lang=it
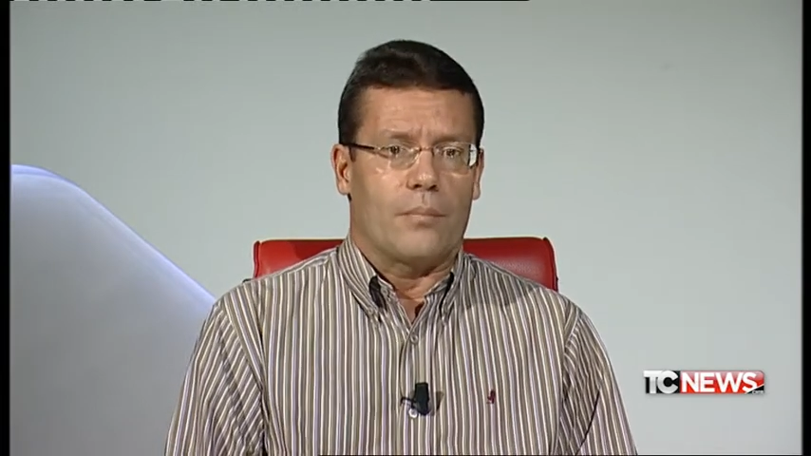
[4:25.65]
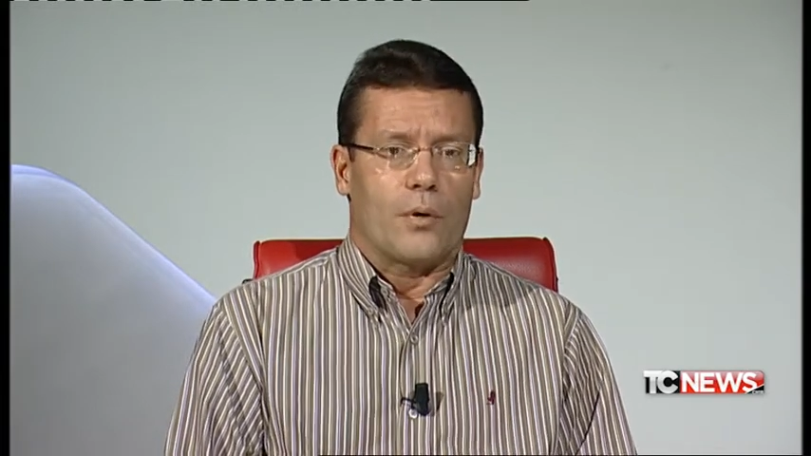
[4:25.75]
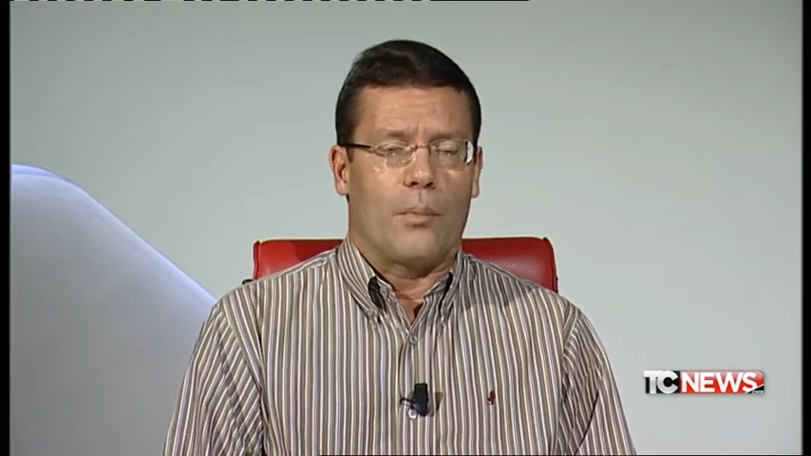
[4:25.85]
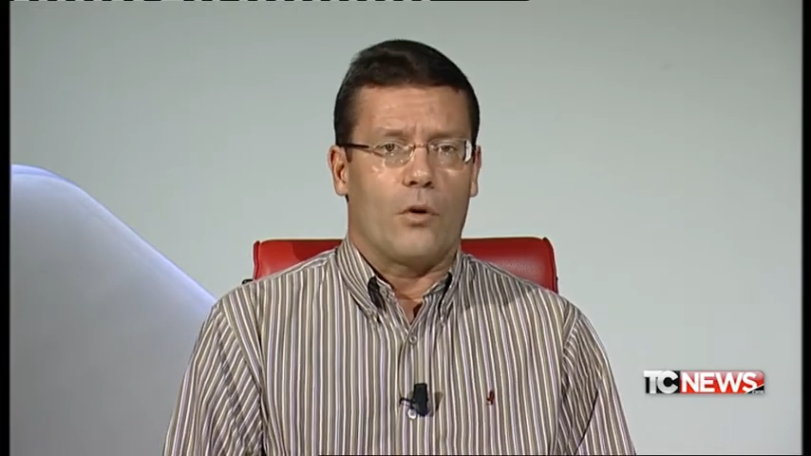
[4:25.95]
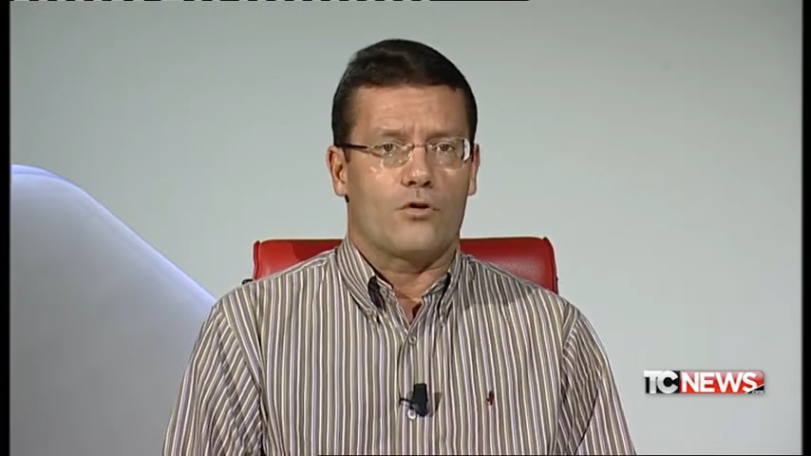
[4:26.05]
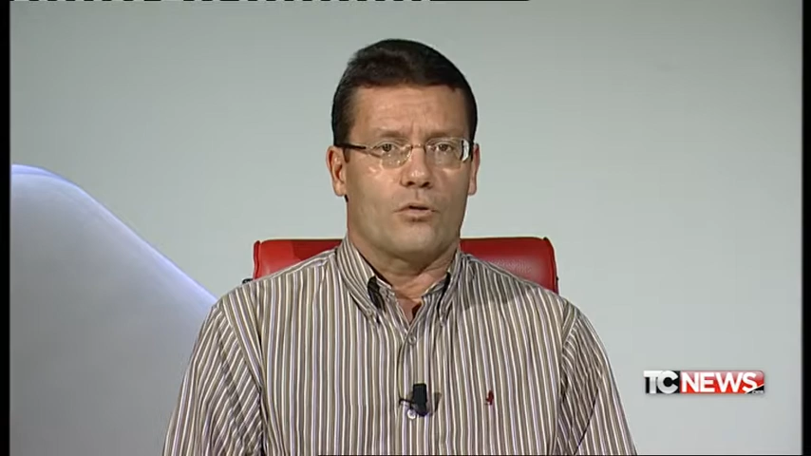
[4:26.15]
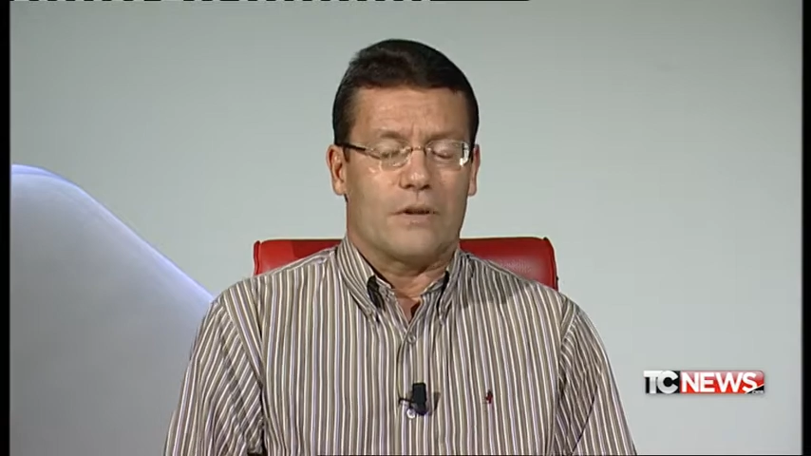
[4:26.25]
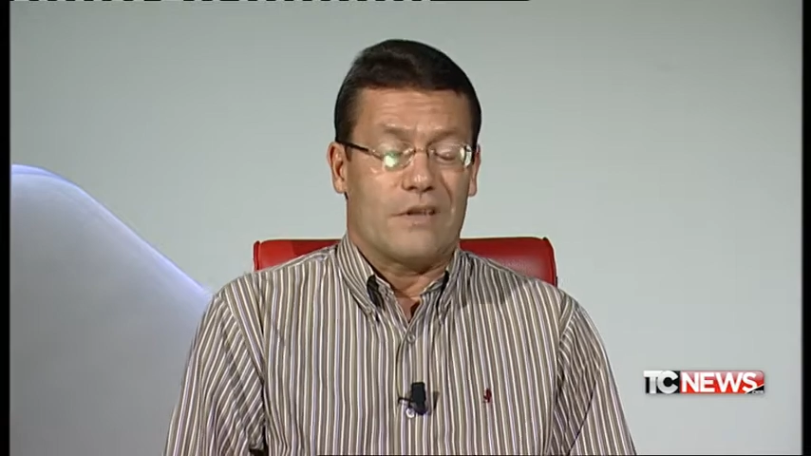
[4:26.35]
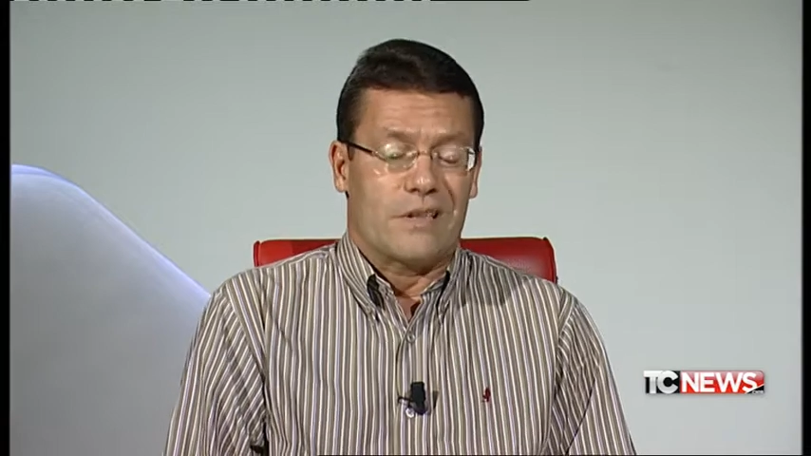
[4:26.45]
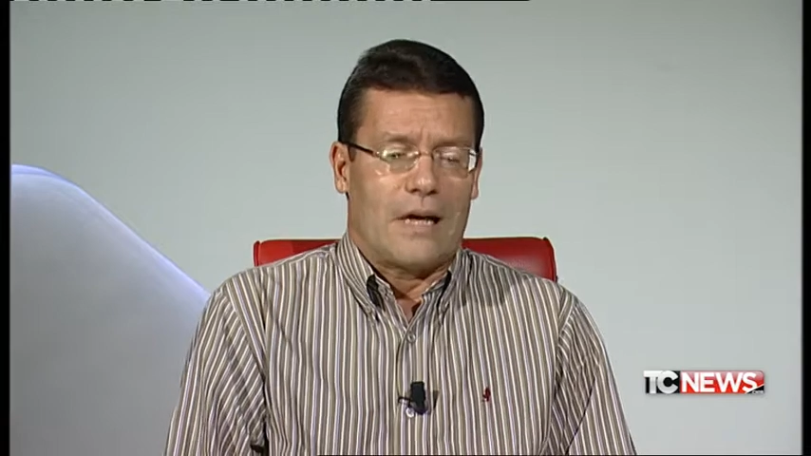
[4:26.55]
proposto
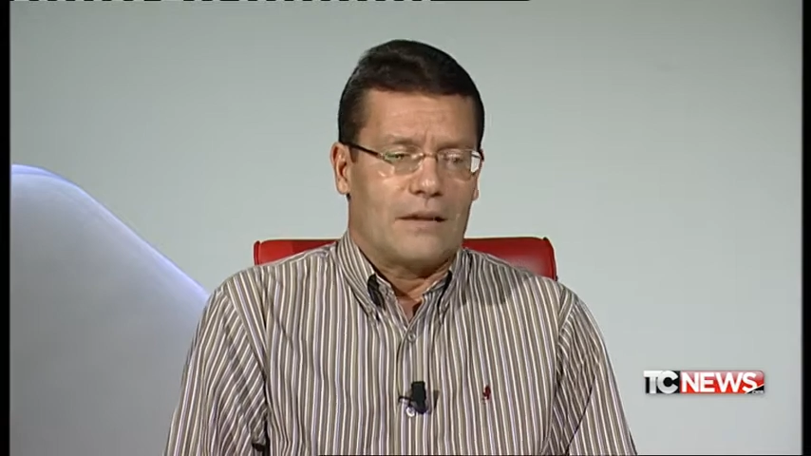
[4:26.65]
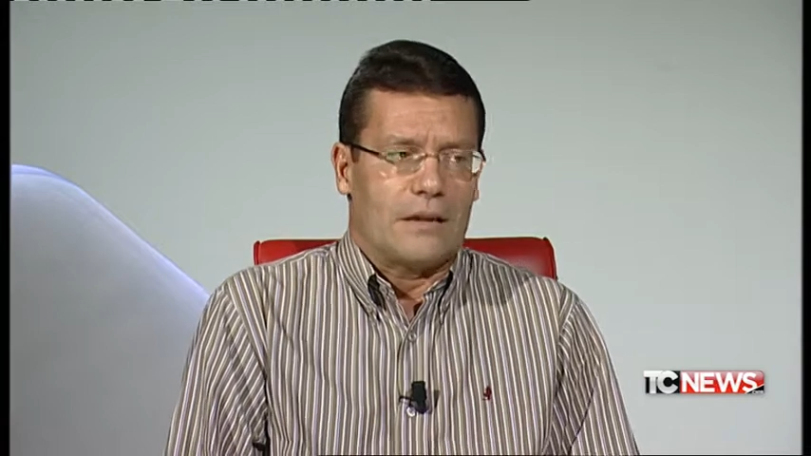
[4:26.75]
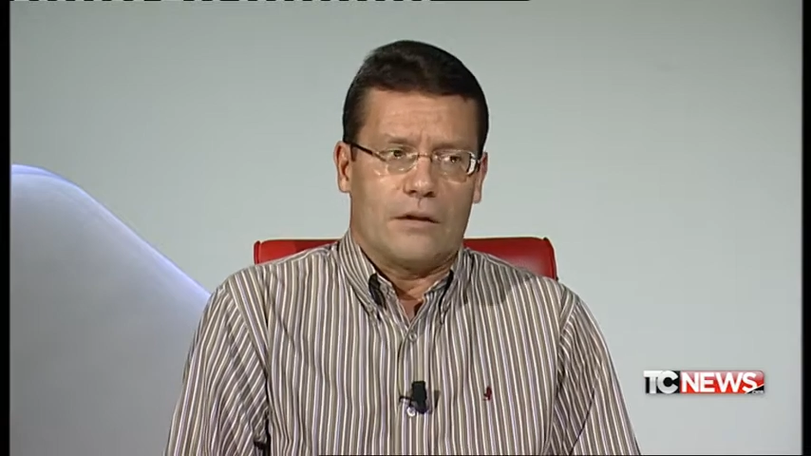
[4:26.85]
d'estate